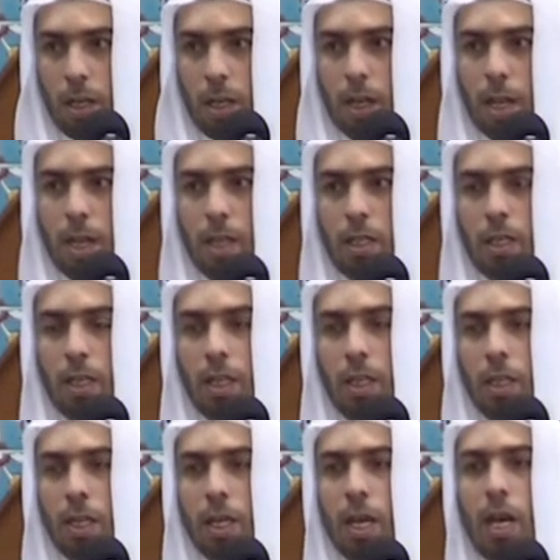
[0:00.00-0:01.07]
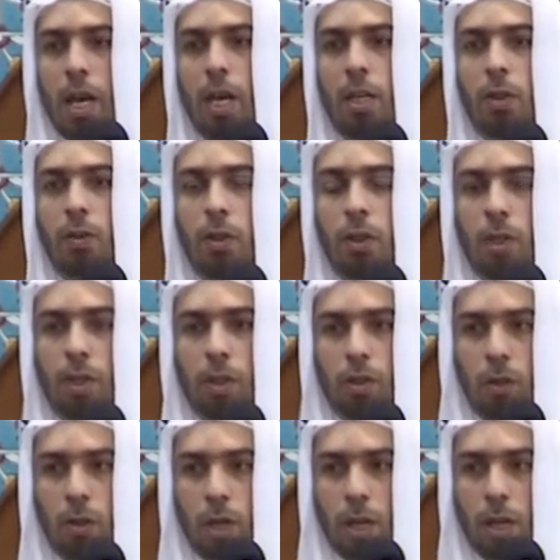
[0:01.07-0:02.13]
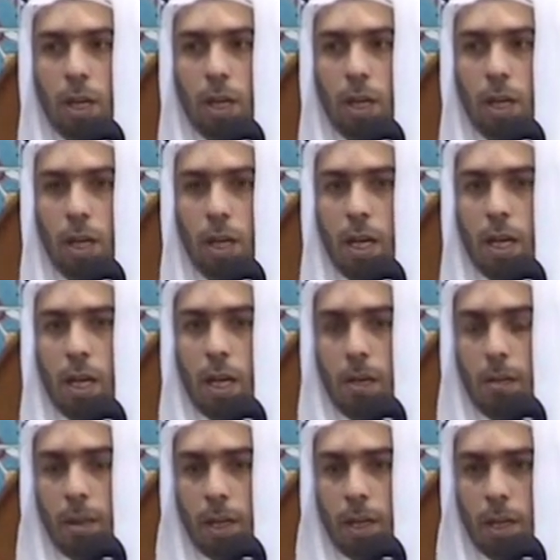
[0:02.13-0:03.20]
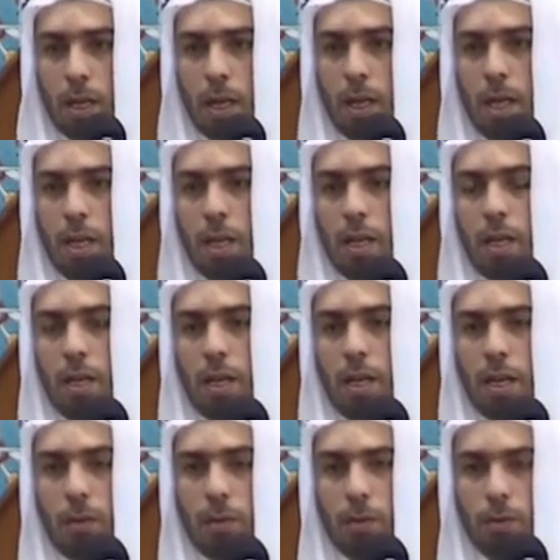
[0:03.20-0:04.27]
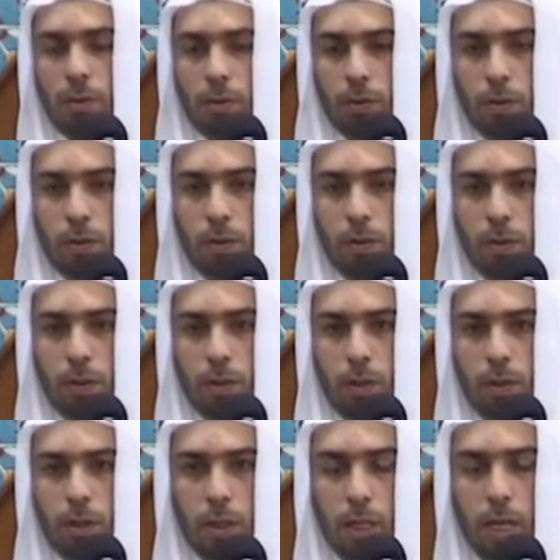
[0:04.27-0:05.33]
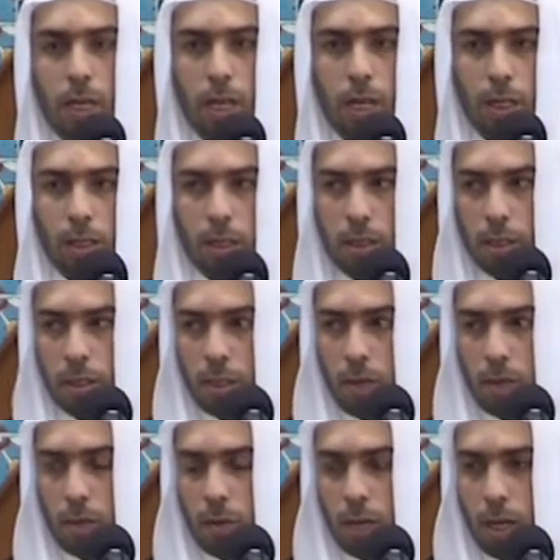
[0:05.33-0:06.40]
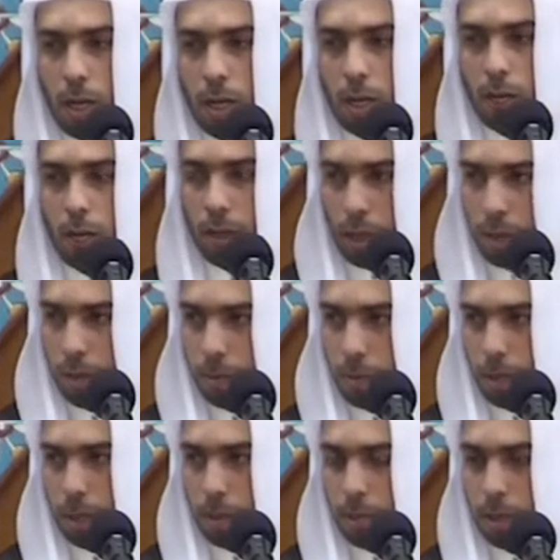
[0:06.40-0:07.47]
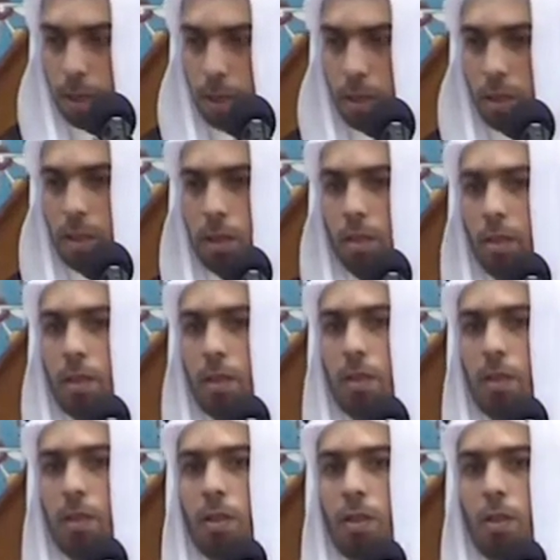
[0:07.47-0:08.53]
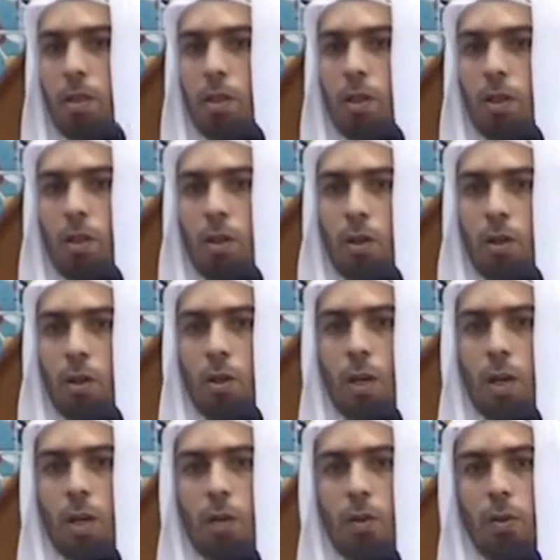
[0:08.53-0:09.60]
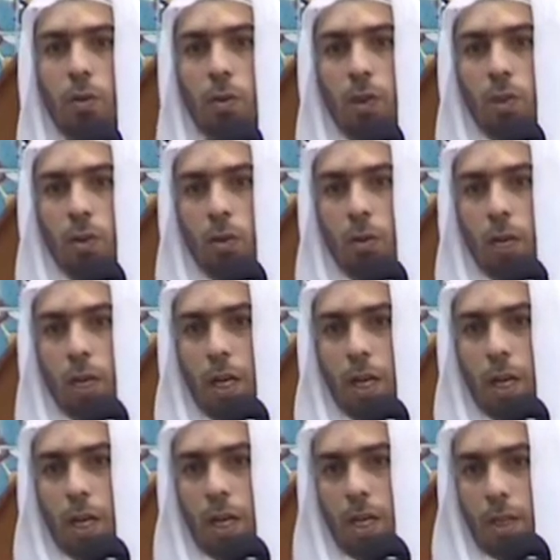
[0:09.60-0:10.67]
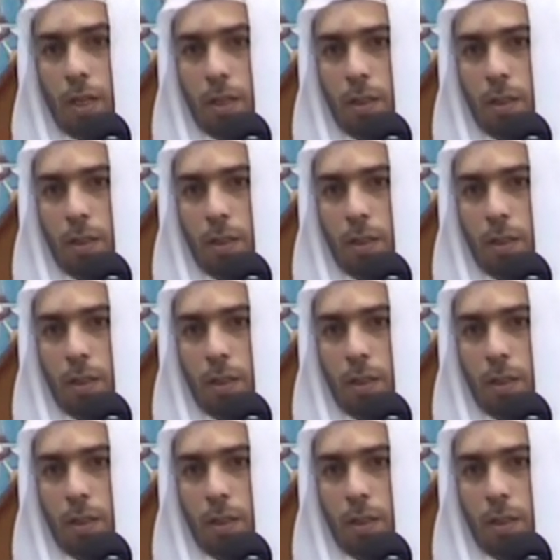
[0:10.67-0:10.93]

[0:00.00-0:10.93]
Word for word: التي لا ينكرها إلا من كان له غرض أو كان في قلبه مرض هو أخو رسول الله